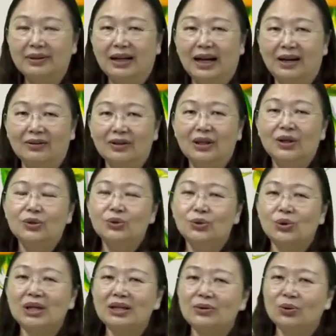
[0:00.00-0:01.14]
好，
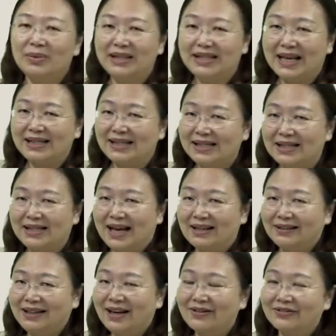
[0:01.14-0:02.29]
所以我们再次强
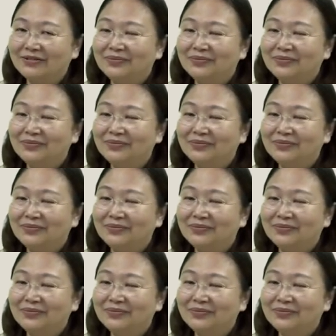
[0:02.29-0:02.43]
调，